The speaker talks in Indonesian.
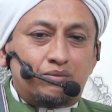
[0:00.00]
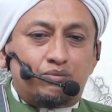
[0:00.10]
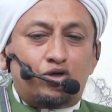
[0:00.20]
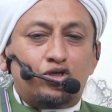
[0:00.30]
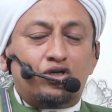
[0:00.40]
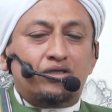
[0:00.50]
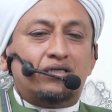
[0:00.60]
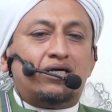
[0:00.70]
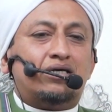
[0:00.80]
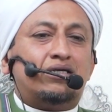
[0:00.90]

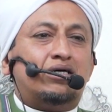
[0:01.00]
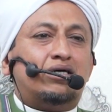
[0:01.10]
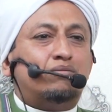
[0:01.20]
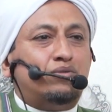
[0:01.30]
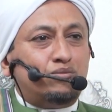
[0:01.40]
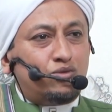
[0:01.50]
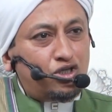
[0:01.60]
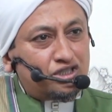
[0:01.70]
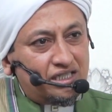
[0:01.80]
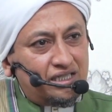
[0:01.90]
pondoknya ada Habib
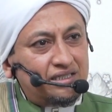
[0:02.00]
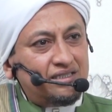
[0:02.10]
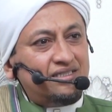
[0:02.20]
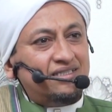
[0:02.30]
Muhsin